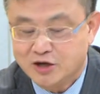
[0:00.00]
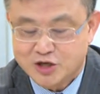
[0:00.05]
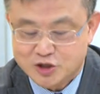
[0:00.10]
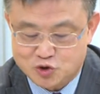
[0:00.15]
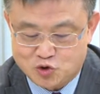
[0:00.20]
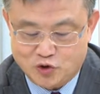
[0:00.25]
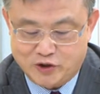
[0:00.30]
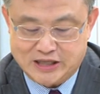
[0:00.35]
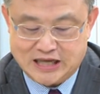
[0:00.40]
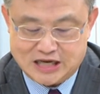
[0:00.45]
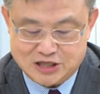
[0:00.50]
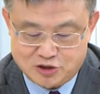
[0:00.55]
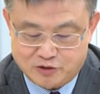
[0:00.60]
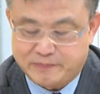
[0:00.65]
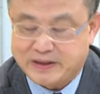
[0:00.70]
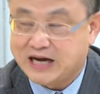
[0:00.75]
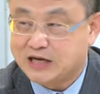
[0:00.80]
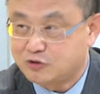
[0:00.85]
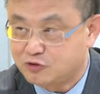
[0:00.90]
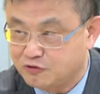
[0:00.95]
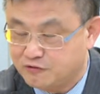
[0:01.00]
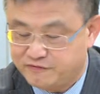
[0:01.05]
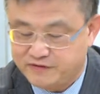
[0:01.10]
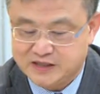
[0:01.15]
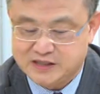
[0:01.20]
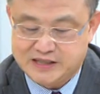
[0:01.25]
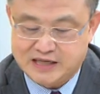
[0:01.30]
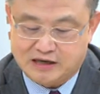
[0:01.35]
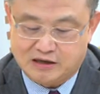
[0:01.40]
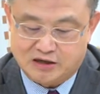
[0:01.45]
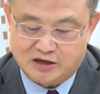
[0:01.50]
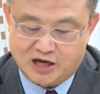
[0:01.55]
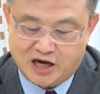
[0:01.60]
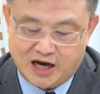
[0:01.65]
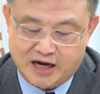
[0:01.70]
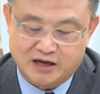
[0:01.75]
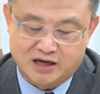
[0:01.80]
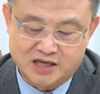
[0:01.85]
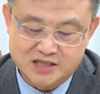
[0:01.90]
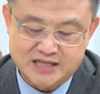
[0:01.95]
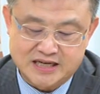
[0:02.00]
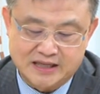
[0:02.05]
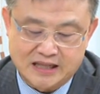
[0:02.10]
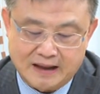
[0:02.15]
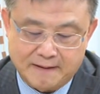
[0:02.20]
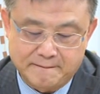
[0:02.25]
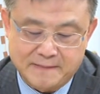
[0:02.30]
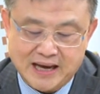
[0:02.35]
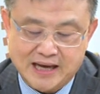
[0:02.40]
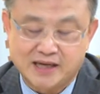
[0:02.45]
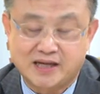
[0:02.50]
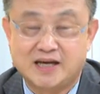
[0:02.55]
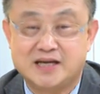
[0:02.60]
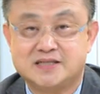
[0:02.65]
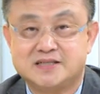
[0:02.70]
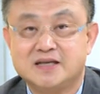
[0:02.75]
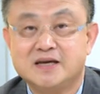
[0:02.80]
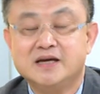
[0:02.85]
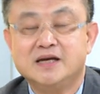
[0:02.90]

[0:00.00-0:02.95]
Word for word: 嗯，所以他就把它处分掉了哈，而且他卖给